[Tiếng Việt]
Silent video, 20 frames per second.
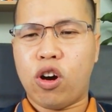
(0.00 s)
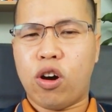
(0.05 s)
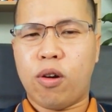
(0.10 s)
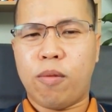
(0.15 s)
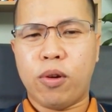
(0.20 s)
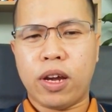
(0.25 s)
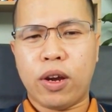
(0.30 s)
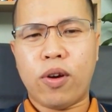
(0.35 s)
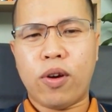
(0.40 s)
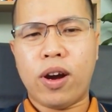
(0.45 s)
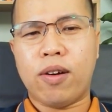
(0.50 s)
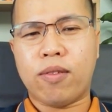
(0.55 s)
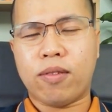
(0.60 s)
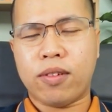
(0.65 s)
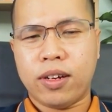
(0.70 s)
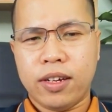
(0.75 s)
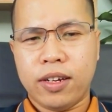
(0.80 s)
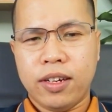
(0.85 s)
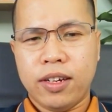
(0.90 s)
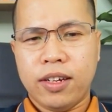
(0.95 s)
có một cái khóa
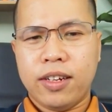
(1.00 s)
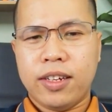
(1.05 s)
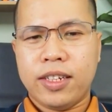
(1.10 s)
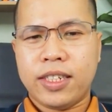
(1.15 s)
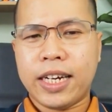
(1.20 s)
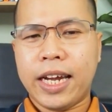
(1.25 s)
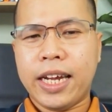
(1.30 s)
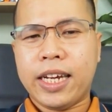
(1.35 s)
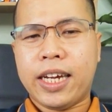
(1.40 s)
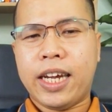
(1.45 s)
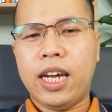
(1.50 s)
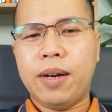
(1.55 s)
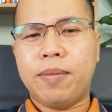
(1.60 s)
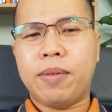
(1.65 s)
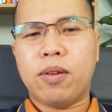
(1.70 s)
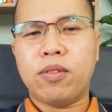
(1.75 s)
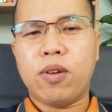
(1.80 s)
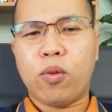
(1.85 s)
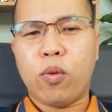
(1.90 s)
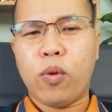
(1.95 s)
học dạy ký hợp
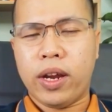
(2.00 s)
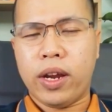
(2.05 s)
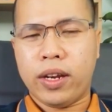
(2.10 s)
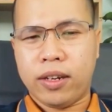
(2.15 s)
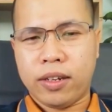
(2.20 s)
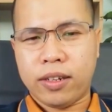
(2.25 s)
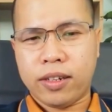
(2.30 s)
đồng độc quyền,